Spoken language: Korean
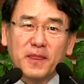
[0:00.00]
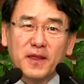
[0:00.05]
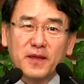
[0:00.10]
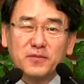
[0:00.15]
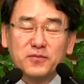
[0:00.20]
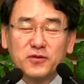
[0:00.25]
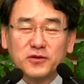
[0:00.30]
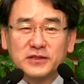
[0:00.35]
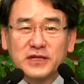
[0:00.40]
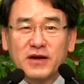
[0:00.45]

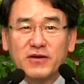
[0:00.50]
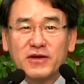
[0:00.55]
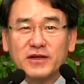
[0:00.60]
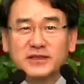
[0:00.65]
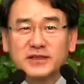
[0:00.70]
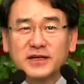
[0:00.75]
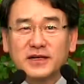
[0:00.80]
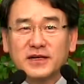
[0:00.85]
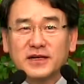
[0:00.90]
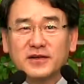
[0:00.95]
뭐
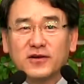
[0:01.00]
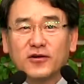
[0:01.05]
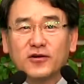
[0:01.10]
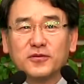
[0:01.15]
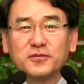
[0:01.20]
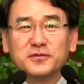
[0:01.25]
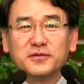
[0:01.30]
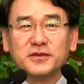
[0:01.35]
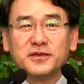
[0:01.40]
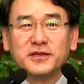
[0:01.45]
사회자나
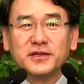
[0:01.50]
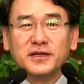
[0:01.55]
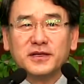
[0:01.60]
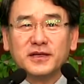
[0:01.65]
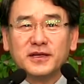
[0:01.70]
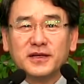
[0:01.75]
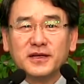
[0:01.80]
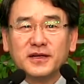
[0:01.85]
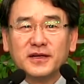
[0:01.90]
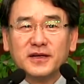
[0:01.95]
여러분들이
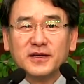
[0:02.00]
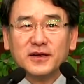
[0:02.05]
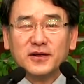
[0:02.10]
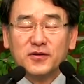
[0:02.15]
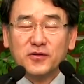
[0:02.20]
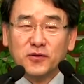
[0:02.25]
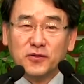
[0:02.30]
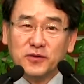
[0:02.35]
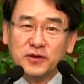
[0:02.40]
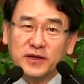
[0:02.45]

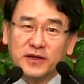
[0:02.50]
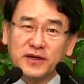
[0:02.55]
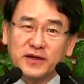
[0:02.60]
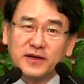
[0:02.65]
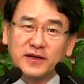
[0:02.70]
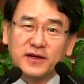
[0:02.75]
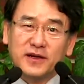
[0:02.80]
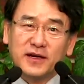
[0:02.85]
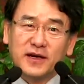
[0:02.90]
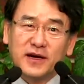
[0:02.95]
오래
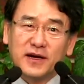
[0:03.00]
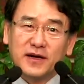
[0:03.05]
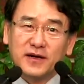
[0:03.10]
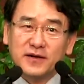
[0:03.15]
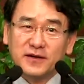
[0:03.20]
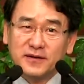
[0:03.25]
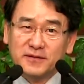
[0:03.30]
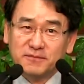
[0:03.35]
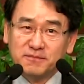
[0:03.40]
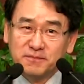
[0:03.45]

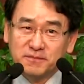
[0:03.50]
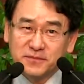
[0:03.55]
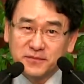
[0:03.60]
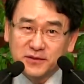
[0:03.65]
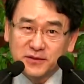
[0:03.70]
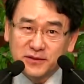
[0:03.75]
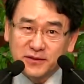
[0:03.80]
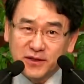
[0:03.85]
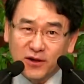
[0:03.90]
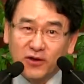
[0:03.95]

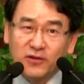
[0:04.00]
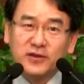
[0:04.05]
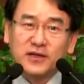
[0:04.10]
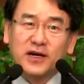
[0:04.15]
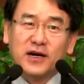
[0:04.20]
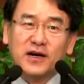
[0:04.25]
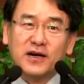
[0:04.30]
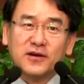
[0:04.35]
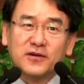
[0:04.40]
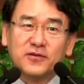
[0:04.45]

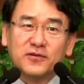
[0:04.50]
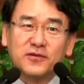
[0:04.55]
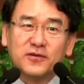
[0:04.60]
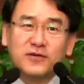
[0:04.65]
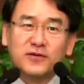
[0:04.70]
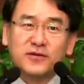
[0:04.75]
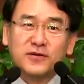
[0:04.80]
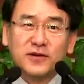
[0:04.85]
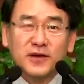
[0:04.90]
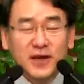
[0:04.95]
건강하고
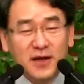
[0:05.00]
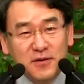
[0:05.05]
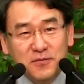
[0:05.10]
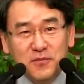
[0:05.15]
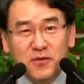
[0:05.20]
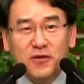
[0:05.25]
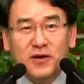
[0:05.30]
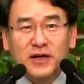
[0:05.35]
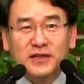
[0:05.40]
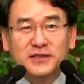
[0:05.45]

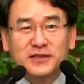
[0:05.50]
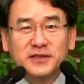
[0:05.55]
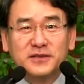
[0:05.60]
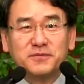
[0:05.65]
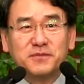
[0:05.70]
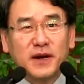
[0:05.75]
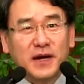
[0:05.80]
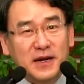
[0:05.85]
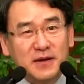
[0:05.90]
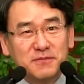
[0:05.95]
행복하시기
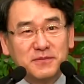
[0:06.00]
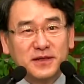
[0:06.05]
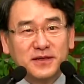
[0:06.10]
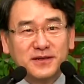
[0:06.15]
바랍니다.